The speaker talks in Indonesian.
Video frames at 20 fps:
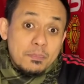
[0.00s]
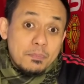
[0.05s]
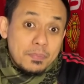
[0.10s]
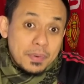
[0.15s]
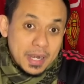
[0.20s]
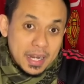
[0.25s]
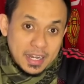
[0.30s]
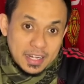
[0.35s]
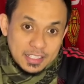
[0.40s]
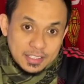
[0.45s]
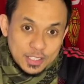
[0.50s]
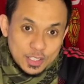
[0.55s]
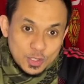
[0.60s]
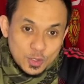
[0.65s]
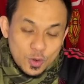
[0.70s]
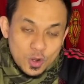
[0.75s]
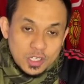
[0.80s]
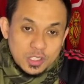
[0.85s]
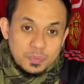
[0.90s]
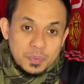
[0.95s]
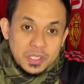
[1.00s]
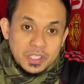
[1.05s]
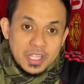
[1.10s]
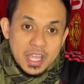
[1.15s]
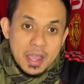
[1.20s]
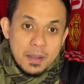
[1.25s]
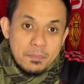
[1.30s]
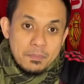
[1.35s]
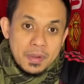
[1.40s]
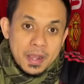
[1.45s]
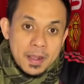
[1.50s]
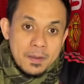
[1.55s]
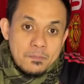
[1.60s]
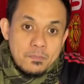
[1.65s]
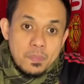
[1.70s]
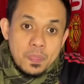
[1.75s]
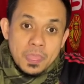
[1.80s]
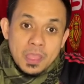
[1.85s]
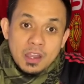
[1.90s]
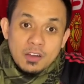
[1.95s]
Prediksi skor seperti
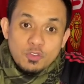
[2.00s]
apa?